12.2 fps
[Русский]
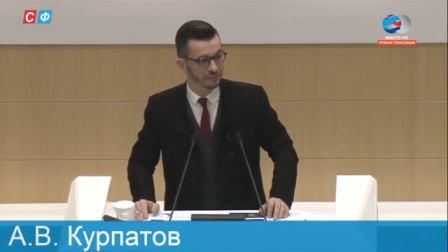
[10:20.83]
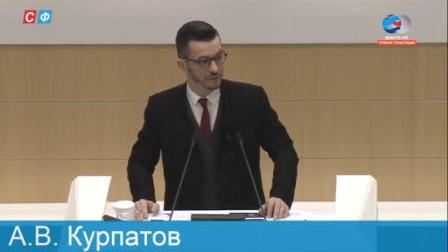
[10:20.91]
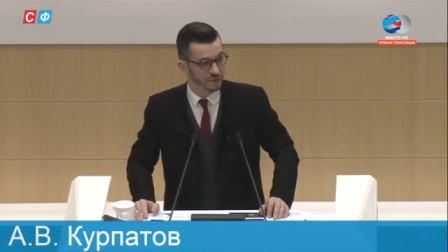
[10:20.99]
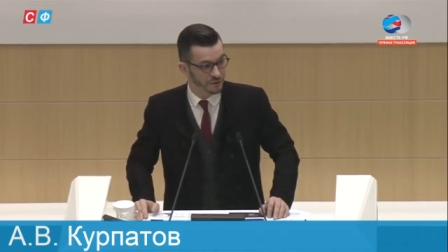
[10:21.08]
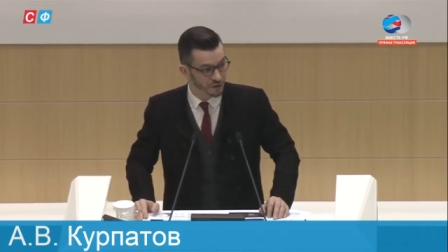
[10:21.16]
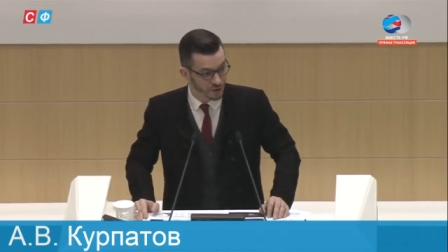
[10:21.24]

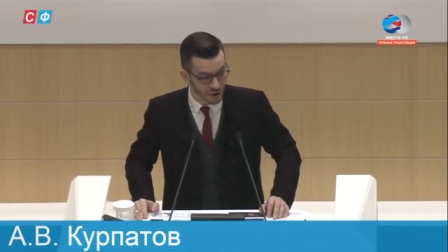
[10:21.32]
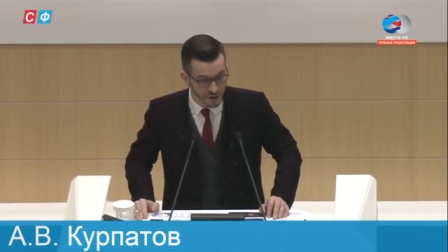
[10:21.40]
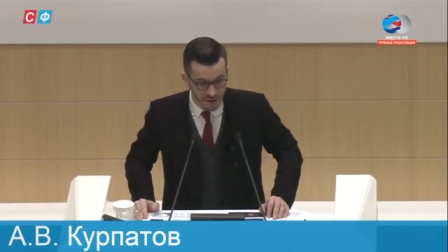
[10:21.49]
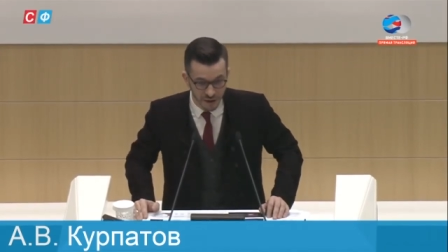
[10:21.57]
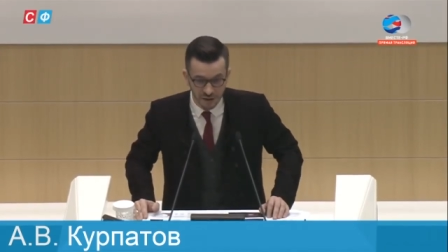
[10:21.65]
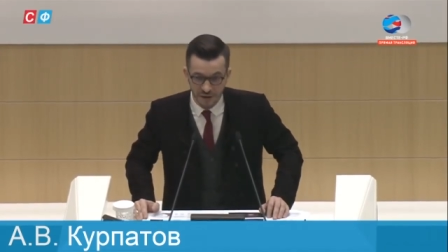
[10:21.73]

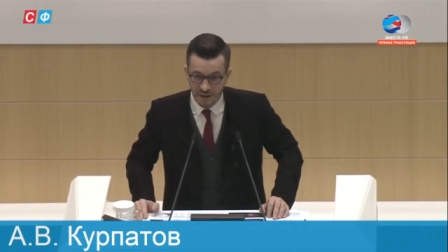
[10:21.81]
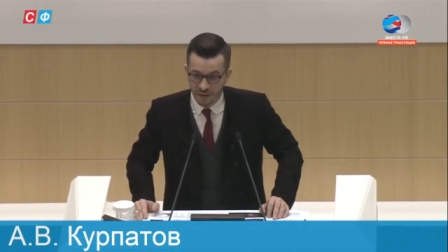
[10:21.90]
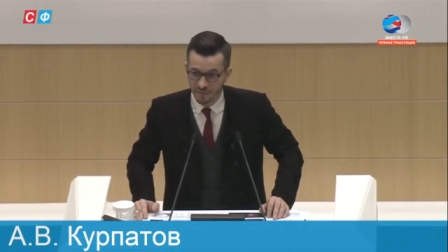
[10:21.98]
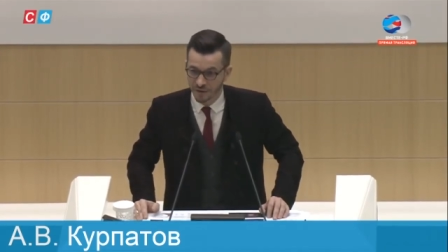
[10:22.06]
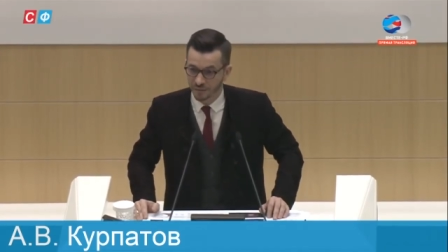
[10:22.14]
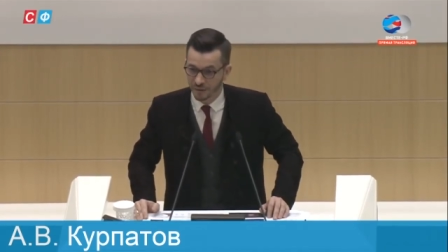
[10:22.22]

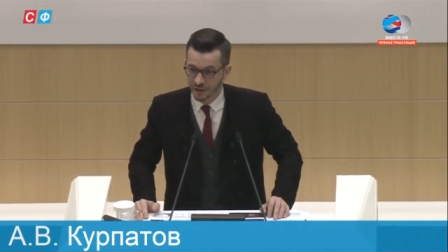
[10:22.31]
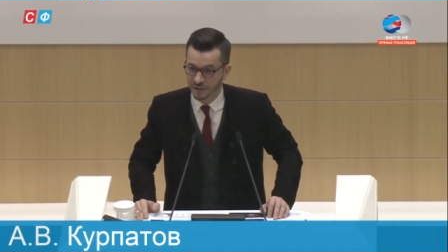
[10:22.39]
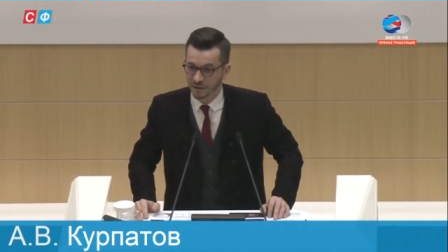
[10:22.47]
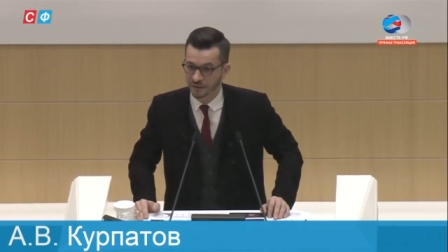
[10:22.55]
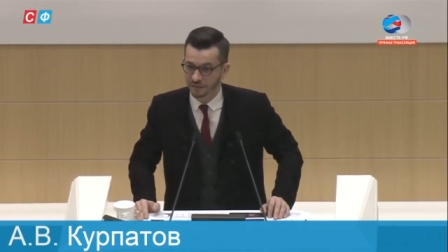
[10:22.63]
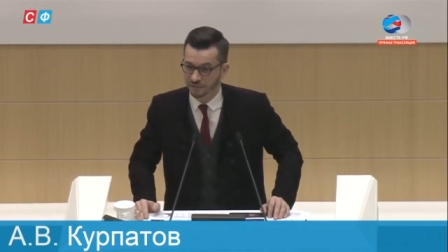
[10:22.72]

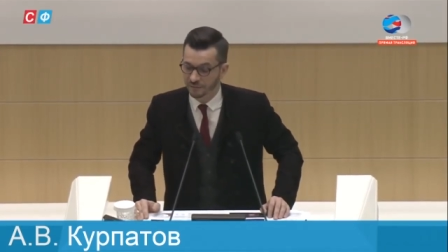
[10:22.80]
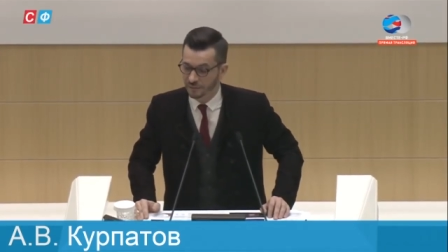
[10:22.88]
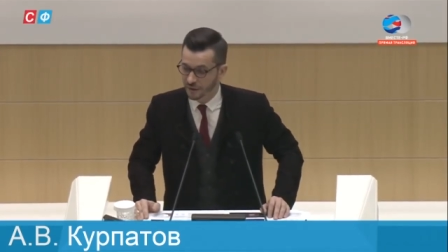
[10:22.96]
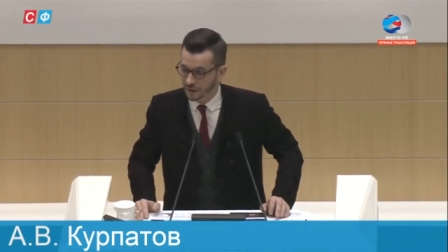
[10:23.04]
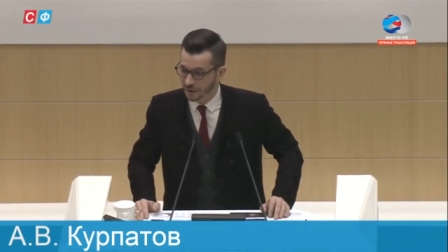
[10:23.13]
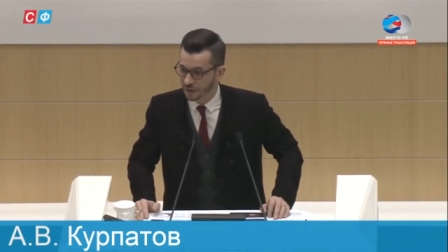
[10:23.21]
60-70%
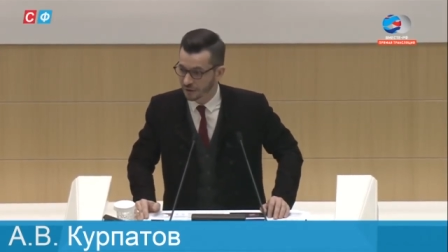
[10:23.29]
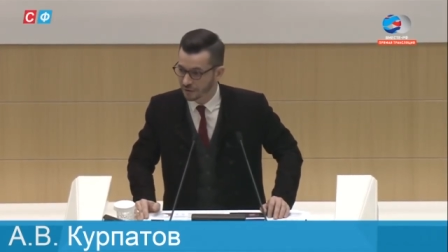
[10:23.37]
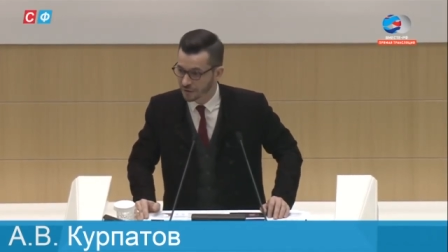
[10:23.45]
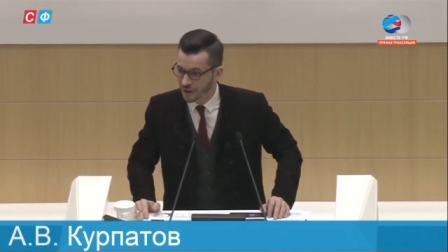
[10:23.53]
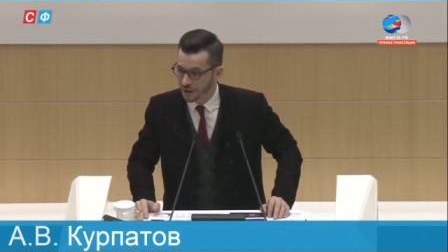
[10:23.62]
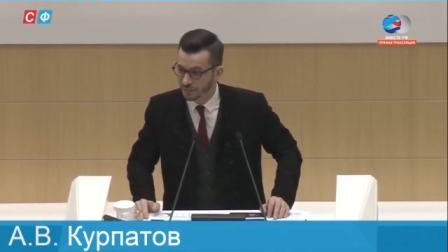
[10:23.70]
молодых
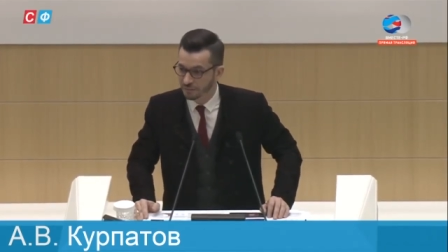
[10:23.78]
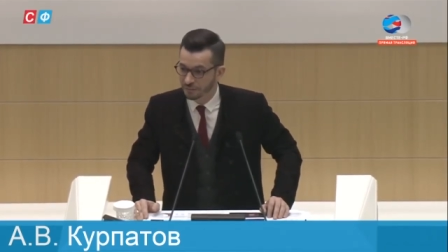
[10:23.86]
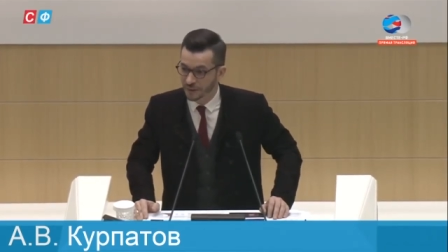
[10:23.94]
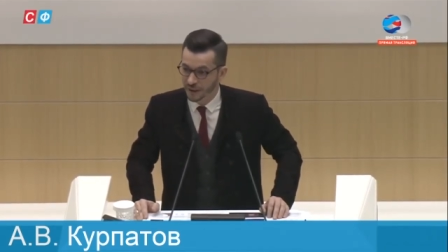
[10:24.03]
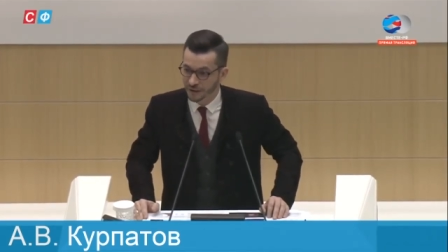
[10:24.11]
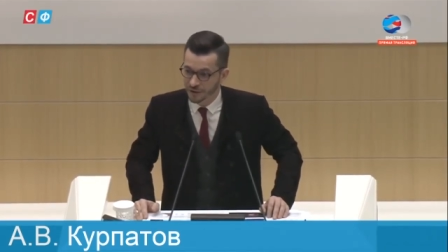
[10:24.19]
людей
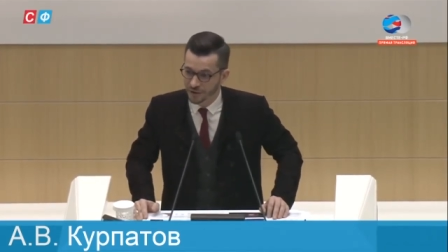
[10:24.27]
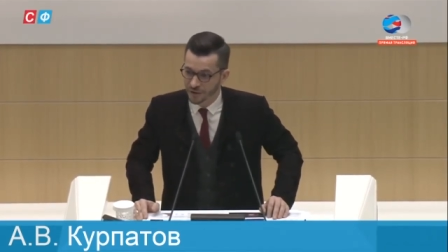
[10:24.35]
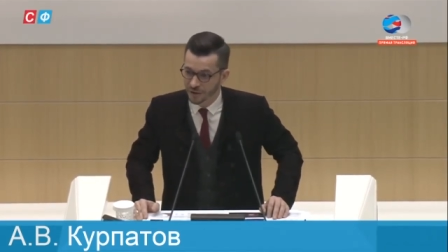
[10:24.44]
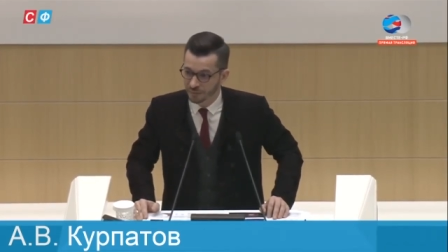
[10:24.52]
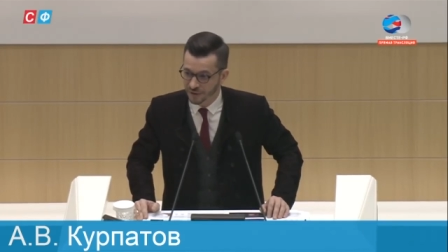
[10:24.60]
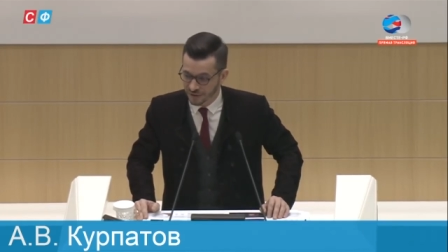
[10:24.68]

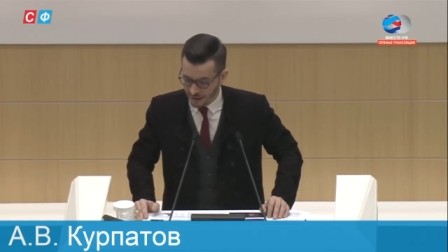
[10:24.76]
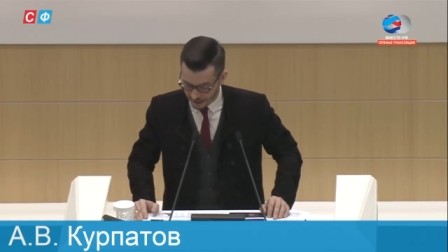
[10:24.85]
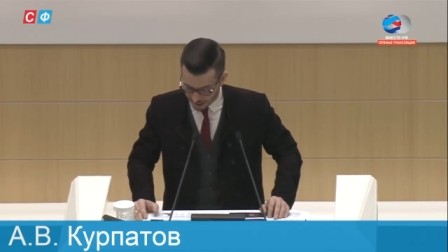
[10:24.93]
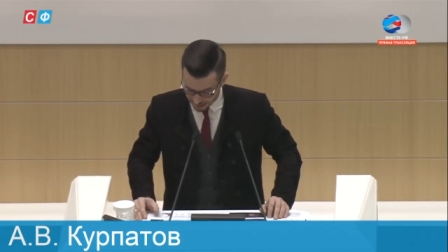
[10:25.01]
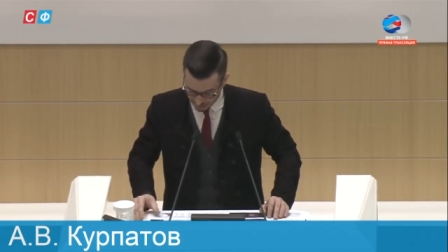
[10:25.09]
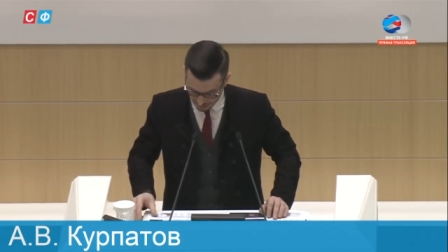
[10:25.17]
практически
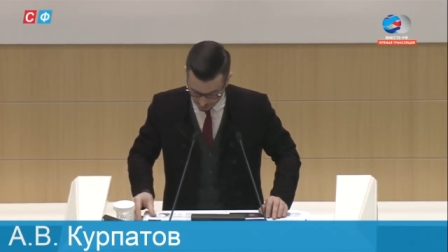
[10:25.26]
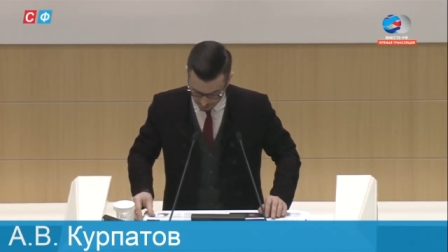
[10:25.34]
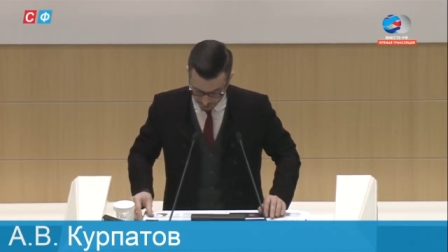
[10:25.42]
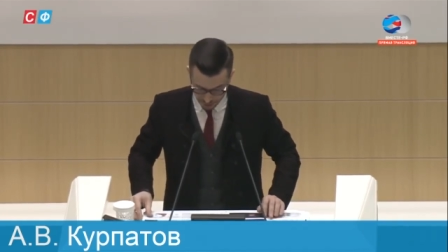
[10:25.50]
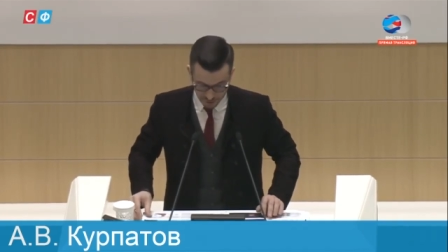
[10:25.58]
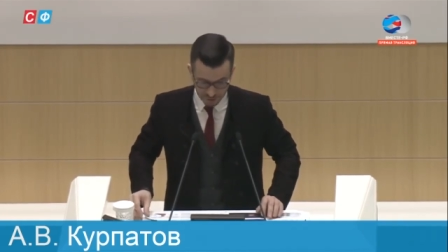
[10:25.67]
постоянно
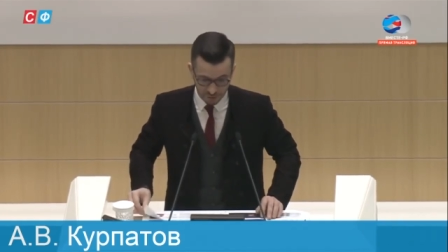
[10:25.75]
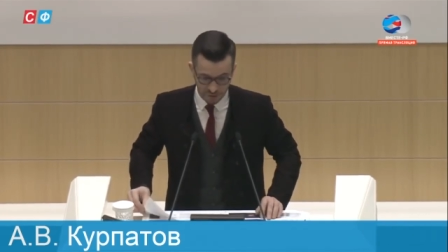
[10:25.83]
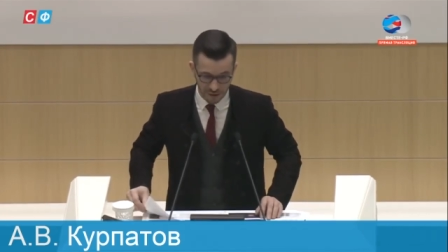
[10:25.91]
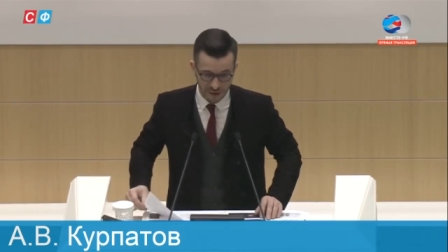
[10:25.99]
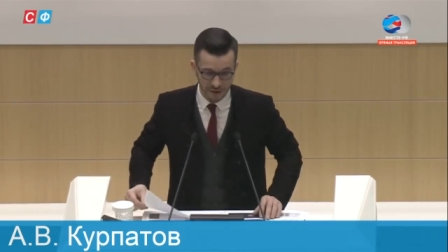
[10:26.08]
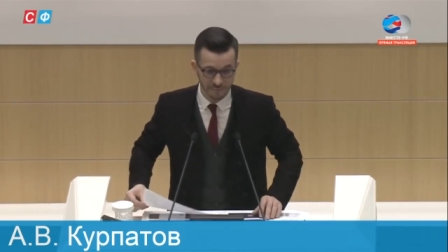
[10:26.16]
находятся
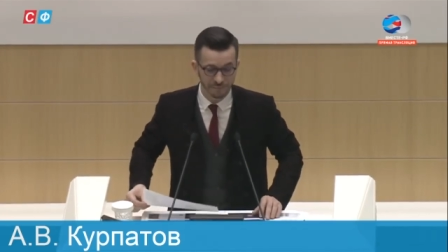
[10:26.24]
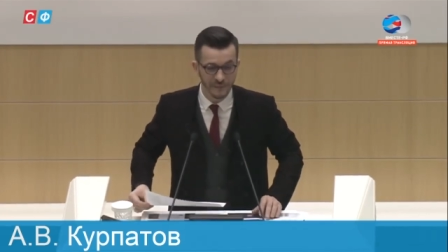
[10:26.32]
онлайн.